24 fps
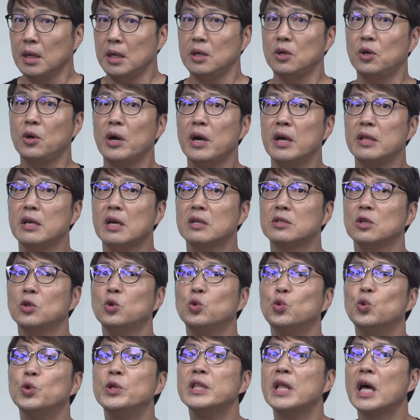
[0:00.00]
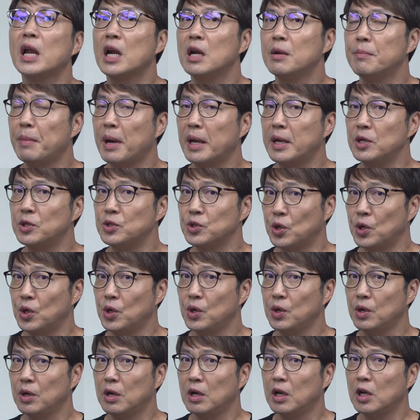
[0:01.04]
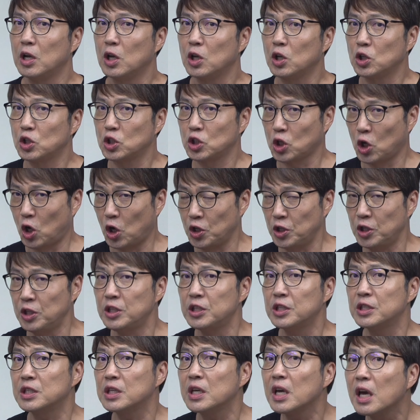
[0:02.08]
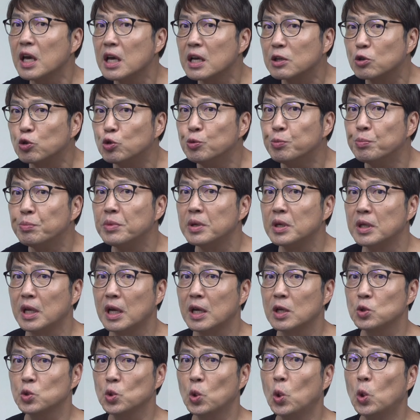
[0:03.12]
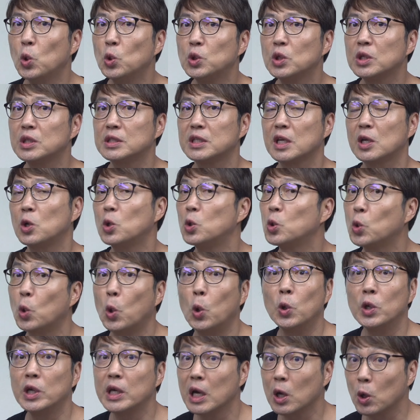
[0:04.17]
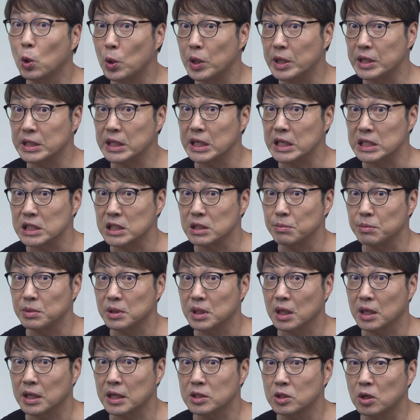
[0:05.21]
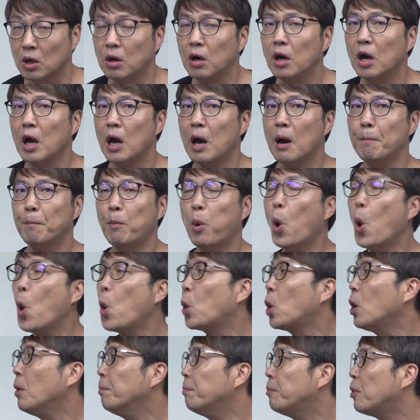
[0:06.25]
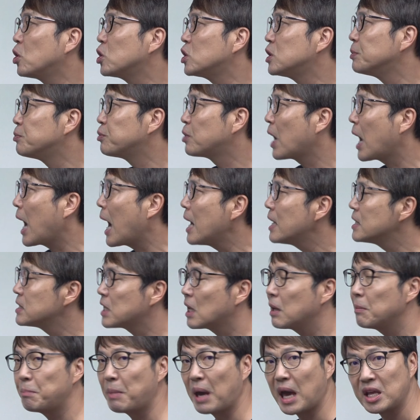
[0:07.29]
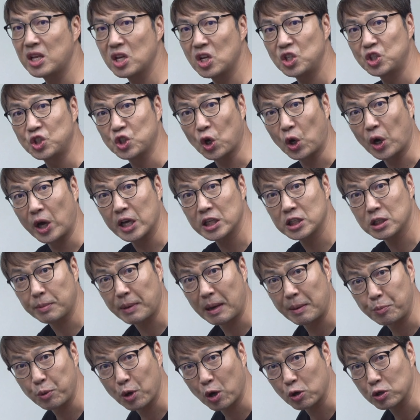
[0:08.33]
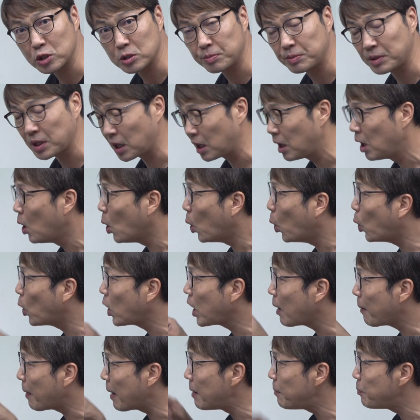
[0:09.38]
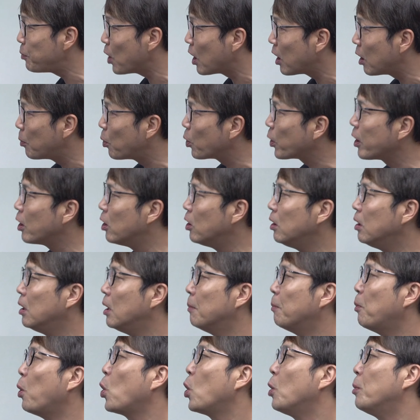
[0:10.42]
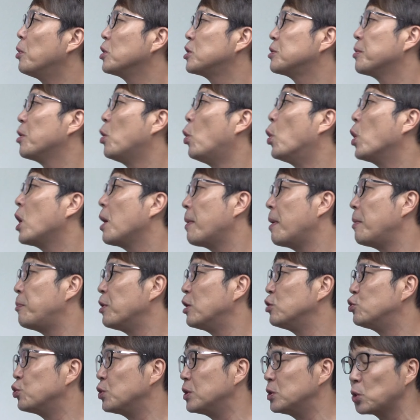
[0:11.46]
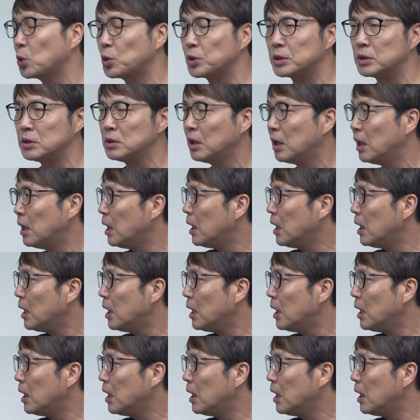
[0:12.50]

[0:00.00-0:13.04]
이거에 대해서는 우리나라는 말이죠. 전체 국민의 소득 자료를 공개하고 있지 않습니다. 그래서 보건복지부가 항상 매년 정해서 발표하고 있습니다. 올해 발표한 걸 볼게요. 보건복지부가 올해 발표한 중위소득은